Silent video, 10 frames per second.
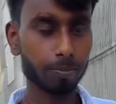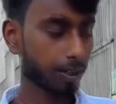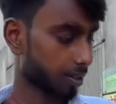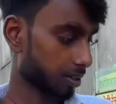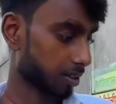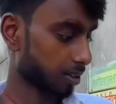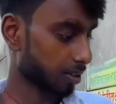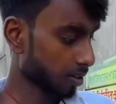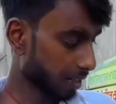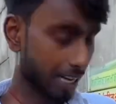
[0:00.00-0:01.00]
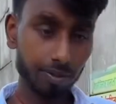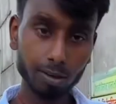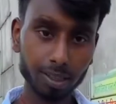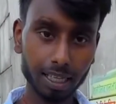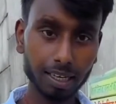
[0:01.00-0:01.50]
पे
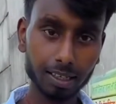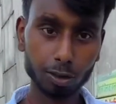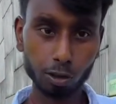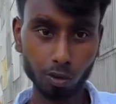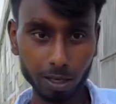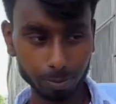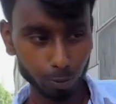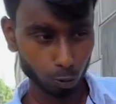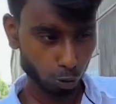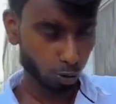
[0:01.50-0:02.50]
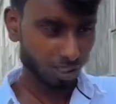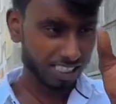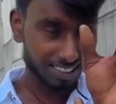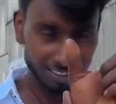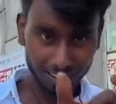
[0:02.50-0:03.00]
अवेलेबल था ही नहीं तो वहीं पे दोस्तों
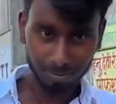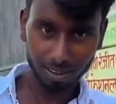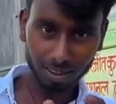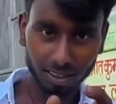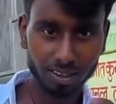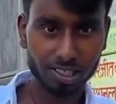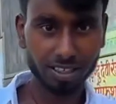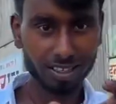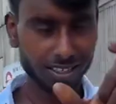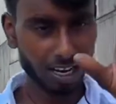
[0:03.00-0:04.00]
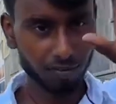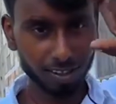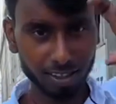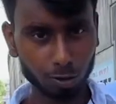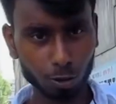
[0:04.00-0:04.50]
नीचे जब मैं स्टिकर के काफ़ी
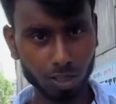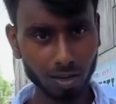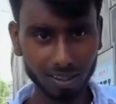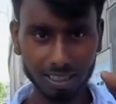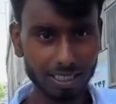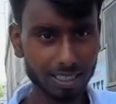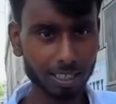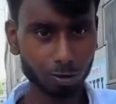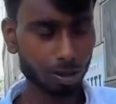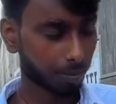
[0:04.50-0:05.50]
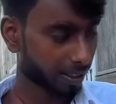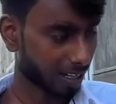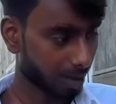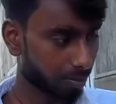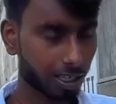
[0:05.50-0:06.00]
ज़्यादा खोजने के बाद नीचे गए तो वहाँ पे
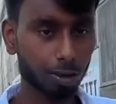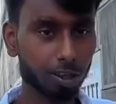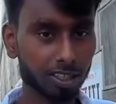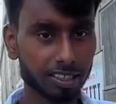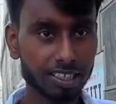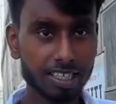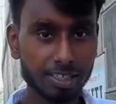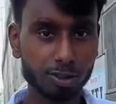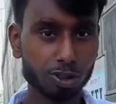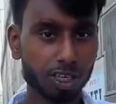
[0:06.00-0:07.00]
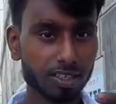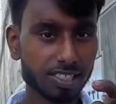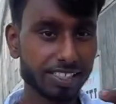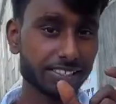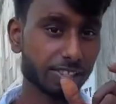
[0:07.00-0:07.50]
नाम लिखा हुआ था सन
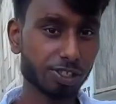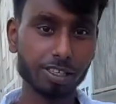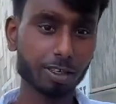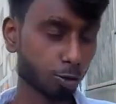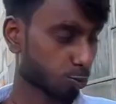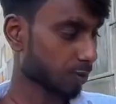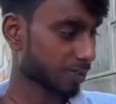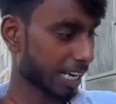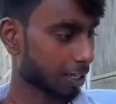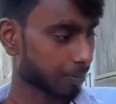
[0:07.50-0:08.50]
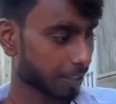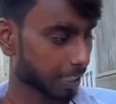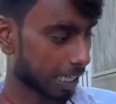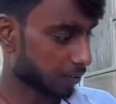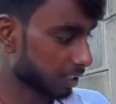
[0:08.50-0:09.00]
सिंह स्टिकर उस वेबसाइट पे गए
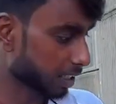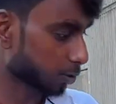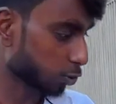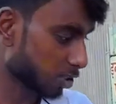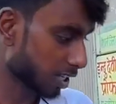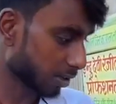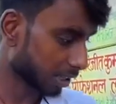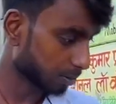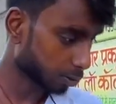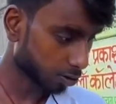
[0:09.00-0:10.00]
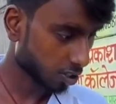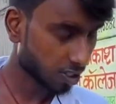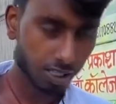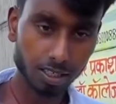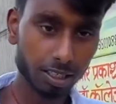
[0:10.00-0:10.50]
काफ़ी ज़्यादा खोजने के बाद मेरे को ये
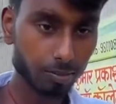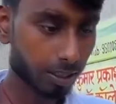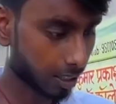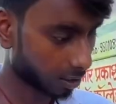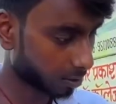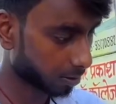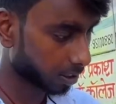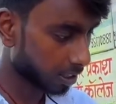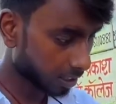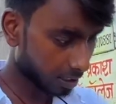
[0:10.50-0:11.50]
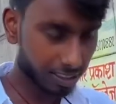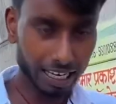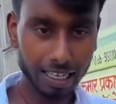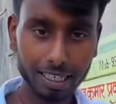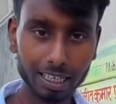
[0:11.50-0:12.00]
स्टिकर ये मिल गया तकरीबन
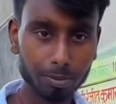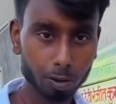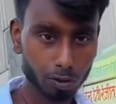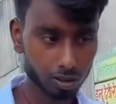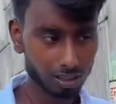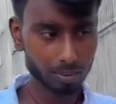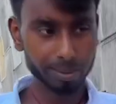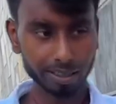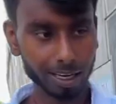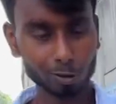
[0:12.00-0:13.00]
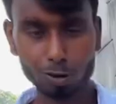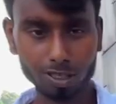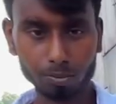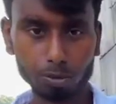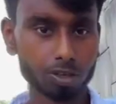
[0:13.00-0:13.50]
चार हज़ार का मेरे को जो तमिलनाडु से
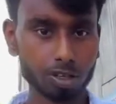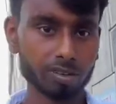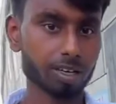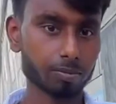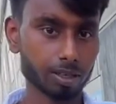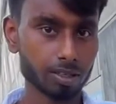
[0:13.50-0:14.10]
इम्पोर्ट करवाना पड़ा